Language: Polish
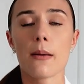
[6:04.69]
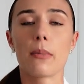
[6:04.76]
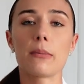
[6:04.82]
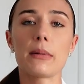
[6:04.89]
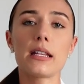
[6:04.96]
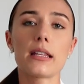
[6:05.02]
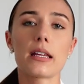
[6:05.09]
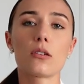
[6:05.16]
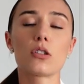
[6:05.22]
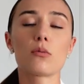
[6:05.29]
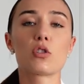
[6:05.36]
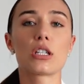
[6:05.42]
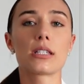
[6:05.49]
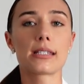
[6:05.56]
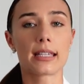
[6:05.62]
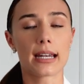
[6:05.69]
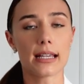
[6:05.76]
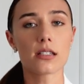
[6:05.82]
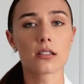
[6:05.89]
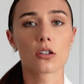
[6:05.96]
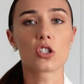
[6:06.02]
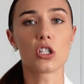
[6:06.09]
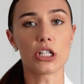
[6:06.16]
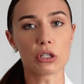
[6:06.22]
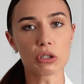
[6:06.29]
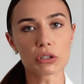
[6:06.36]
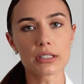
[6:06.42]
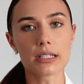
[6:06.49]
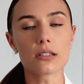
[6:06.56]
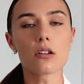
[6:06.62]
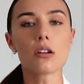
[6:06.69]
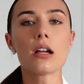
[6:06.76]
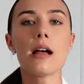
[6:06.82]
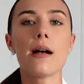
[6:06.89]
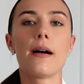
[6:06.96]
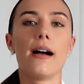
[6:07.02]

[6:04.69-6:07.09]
Pamiętaj o tym, że stres, czyli kortyzol,